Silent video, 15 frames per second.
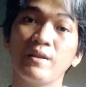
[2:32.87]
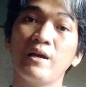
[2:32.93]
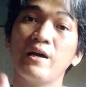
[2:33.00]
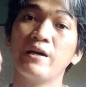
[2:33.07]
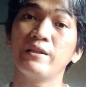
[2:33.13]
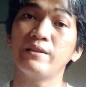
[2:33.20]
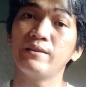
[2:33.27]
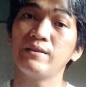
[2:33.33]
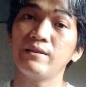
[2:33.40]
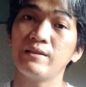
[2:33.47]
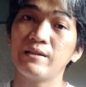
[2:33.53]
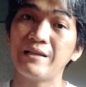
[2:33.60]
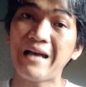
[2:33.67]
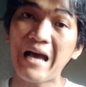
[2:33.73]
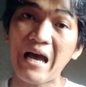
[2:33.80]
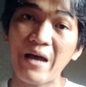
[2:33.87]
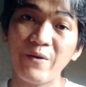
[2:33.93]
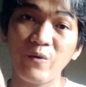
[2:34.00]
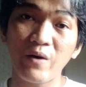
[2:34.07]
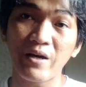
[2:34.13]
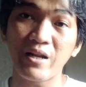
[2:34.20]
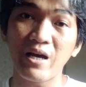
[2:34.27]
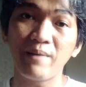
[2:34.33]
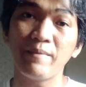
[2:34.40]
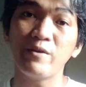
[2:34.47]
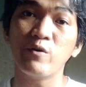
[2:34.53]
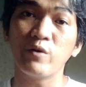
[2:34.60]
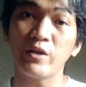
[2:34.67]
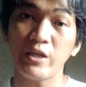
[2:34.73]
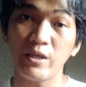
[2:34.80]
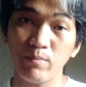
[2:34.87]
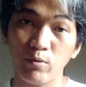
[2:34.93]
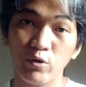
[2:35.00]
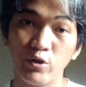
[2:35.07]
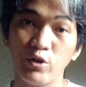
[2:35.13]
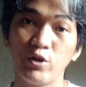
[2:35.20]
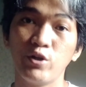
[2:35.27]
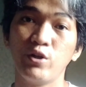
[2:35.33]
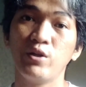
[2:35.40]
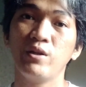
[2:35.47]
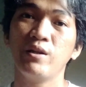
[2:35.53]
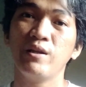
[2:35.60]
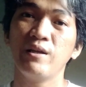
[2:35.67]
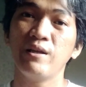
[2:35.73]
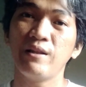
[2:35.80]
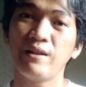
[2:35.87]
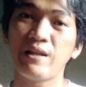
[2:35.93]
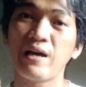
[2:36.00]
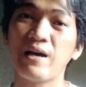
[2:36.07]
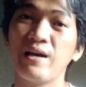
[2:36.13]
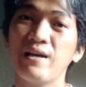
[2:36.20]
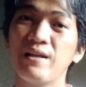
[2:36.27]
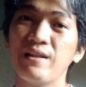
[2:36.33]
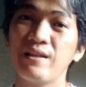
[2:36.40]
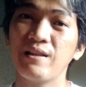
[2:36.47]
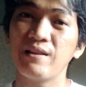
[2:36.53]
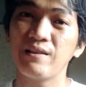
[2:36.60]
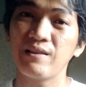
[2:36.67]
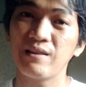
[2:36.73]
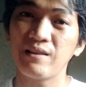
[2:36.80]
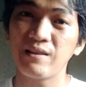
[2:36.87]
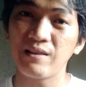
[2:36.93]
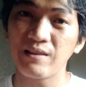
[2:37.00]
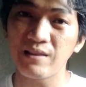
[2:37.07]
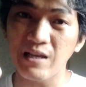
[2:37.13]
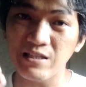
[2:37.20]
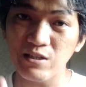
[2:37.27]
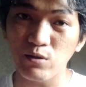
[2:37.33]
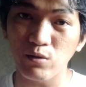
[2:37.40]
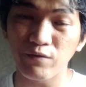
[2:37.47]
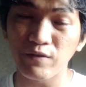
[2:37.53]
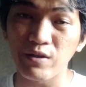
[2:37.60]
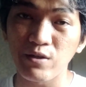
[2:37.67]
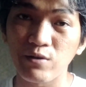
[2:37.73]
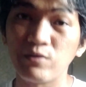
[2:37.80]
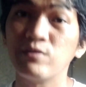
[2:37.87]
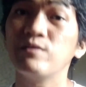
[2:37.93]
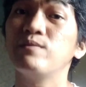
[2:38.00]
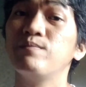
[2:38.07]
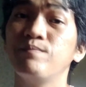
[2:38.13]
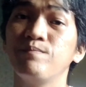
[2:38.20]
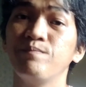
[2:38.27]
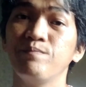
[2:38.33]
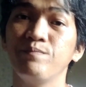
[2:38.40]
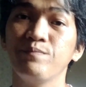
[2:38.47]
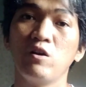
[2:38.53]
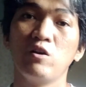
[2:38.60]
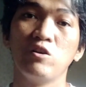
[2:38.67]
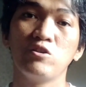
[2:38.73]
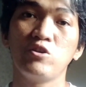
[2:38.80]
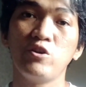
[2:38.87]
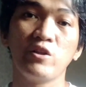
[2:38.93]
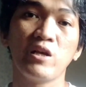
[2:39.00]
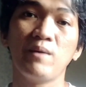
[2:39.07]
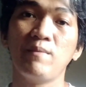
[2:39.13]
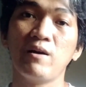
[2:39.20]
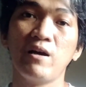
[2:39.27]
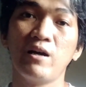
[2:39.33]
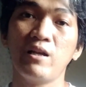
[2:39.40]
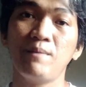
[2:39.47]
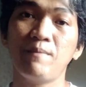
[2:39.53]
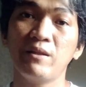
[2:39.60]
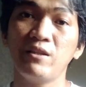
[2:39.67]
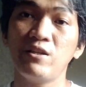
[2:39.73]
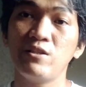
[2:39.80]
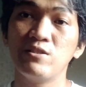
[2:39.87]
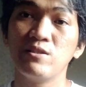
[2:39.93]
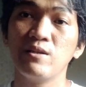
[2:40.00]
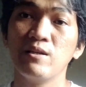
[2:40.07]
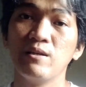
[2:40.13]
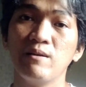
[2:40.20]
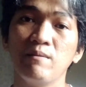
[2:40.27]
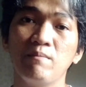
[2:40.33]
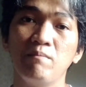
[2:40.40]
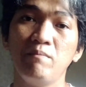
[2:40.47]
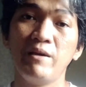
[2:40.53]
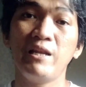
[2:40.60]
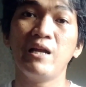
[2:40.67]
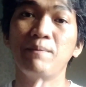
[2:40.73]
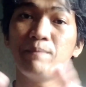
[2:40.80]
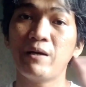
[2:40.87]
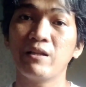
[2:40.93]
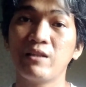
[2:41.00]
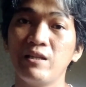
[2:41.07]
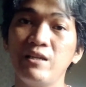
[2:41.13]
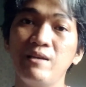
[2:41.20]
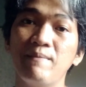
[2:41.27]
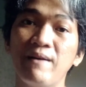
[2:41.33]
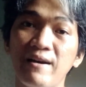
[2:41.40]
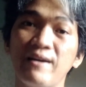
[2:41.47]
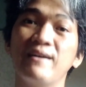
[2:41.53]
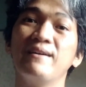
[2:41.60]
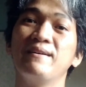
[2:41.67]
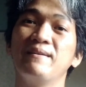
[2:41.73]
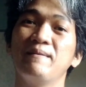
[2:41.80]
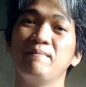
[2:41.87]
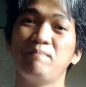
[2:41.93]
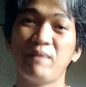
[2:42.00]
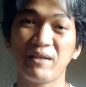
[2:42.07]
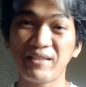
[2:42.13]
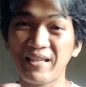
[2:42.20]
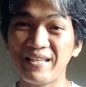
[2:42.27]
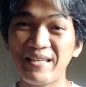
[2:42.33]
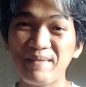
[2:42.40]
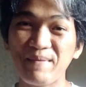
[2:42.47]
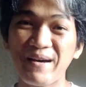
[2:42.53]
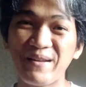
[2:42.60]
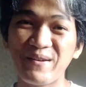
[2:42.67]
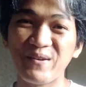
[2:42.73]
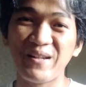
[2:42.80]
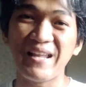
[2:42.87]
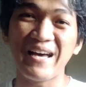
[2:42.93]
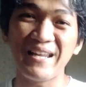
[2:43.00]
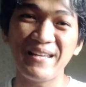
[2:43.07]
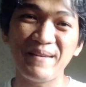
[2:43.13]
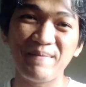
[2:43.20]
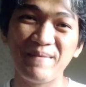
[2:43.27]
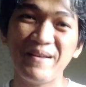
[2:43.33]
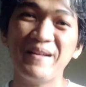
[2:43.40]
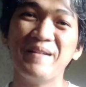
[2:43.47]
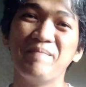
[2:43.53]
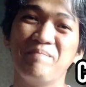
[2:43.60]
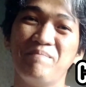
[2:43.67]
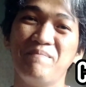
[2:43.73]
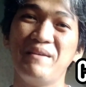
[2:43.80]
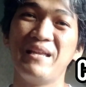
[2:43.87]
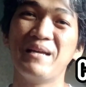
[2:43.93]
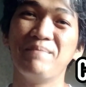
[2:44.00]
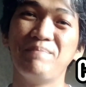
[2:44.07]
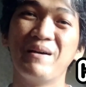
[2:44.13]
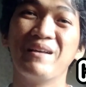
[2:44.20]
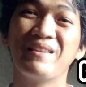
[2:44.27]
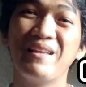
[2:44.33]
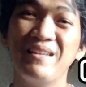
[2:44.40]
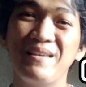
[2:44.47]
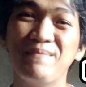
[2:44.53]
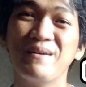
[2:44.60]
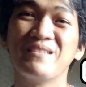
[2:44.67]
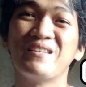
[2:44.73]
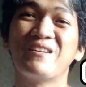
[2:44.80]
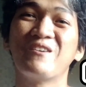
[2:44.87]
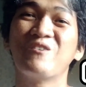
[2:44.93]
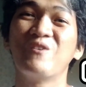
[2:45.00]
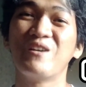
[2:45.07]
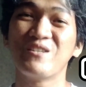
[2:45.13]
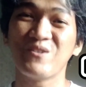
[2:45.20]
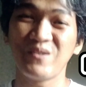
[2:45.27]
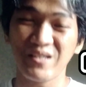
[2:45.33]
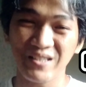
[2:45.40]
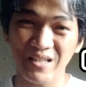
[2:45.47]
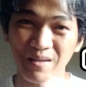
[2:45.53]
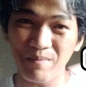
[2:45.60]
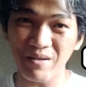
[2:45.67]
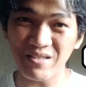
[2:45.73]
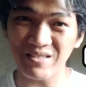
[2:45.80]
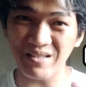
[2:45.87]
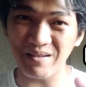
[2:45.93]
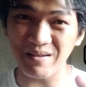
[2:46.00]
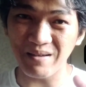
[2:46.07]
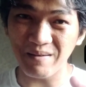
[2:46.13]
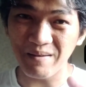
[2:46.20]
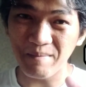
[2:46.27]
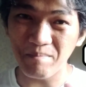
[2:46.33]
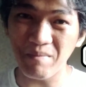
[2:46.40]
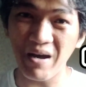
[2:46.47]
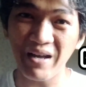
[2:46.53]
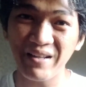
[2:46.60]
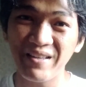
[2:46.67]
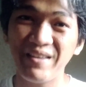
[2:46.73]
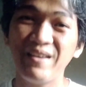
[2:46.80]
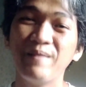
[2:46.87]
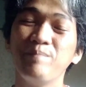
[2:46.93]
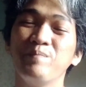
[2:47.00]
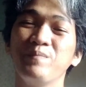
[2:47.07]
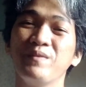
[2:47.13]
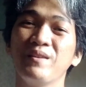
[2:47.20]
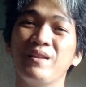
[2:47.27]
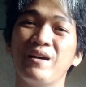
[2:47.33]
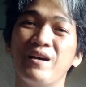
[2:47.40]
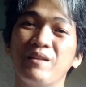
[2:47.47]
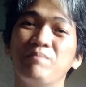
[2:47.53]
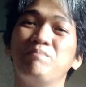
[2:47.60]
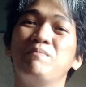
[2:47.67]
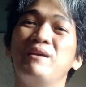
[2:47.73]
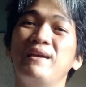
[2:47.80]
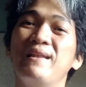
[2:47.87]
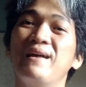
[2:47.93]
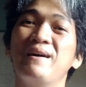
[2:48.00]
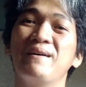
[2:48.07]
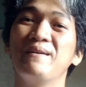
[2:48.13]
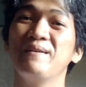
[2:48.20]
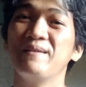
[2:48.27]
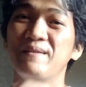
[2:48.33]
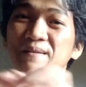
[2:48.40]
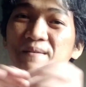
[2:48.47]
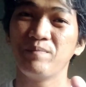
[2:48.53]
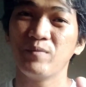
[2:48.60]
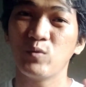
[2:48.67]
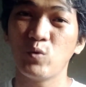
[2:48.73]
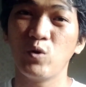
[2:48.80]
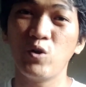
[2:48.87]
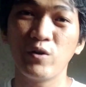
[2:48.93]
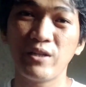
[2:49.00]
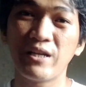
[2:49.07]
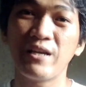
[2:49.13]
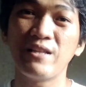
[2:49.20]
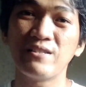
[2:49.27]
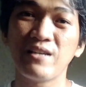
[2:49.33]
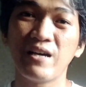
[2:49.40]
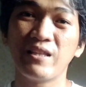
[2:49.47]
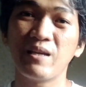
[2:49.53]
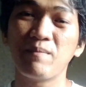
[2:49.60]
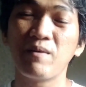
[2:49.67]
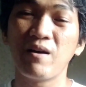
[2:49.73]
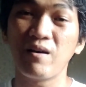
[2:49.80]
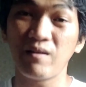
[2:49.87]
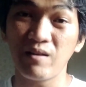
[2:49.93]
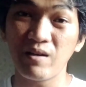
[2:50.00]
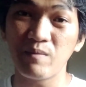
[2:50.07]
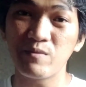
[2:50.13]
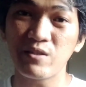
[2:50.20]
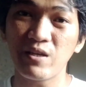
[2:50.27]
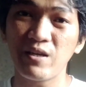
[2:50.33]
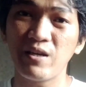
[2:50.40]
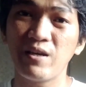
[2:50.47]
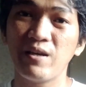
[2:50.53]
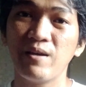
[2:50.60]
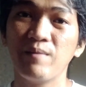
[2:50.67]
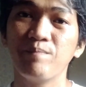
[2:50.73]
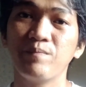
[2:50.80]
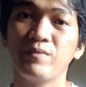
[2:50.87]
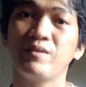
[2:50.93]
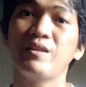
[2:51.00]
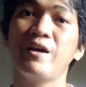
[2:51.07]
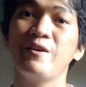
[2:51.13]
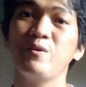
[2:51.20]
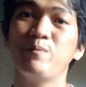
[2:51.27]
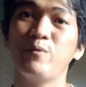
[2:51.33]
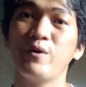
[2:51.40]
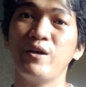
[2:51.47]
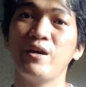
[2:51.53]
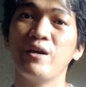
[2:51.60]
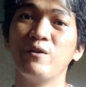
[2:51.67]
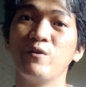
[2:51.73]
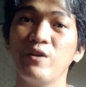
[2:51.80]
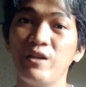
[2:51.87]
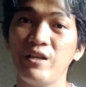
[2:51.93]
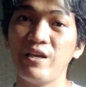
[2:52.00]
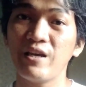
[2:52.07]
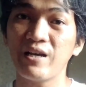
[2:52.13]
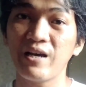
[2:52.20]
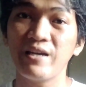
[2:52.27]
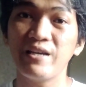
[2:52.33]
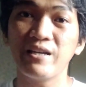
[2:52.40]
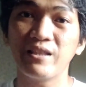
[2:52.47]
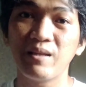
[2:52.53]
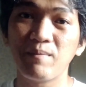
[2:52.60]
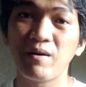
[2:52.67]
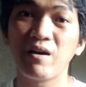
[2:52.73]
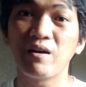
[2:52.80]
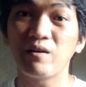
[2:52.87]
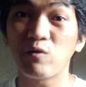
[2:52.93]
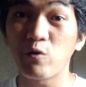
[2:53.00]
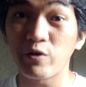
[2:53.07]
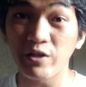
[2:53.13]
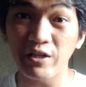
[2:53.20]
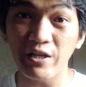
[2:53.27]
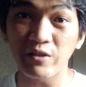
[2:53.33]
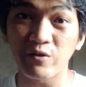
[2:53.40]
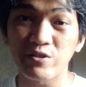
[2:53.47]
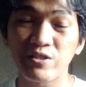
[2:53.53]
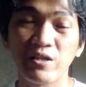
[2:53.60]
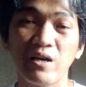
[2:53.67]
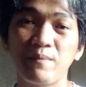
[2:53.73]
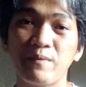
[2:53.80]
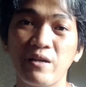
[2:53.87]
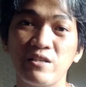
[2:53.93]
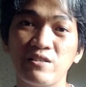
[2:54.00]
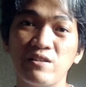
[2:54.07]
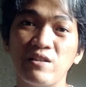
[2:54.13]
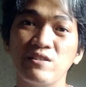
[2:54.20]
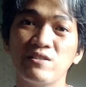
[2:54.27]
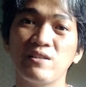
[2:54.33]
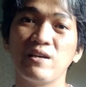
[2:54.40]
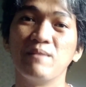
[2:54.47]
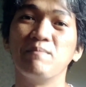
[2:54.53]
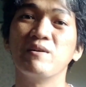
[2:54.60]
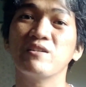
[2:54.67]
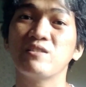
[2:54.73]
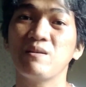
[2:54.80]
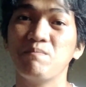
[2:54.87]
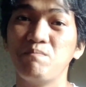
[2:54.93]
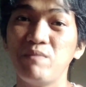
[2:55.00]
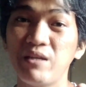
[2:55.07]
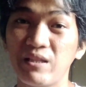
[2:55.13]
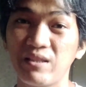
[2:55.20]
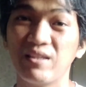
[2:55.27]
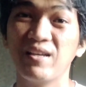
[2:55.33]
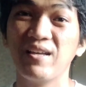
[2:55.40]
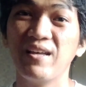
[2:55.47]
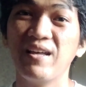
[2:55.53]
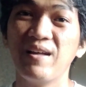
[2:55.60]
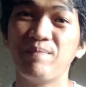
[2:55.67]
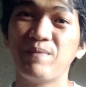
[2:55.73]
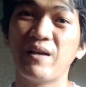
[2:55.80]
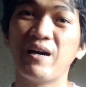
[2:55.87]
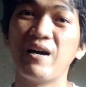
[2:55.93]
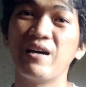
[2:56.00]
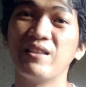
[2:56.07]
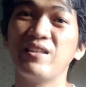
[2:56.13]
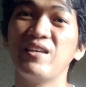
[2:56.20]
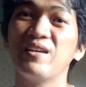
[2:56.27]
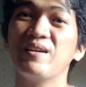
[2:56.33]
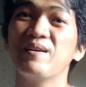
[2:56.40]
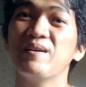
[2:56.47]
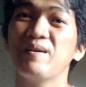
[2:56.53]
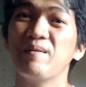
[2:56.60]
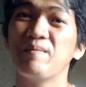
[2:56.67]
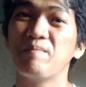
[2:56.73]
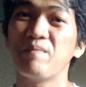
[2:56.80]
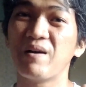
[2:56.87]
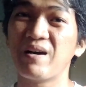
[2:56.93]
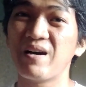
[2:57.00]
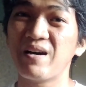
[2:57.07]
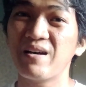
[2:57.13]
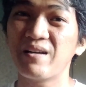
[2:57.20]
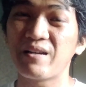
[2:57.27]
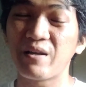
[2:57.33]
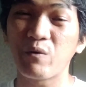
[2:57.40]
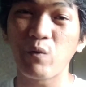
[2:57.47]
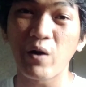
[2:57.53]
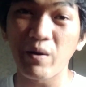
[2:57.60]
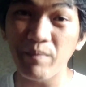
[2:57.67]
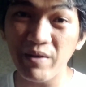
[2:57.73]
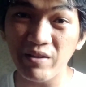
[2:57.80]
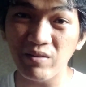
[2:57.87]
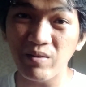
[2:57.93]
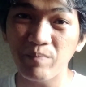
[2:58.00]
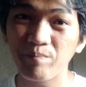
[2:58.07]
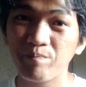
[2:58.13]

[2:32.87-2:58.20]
At gaano karami yung ibon na nasa loft ninyo. So yun nga mga kalapatids, bilang pagtalima, pagtalima no, lalim, bilang pagtalima sa regulasyon na nilabas ng BAI at bilang tulong na rin sa ating mga clubs eh tayo po ay ano, hinihikayat ng mga coordinators sa presidents na mag-submit ng ating mga requirement.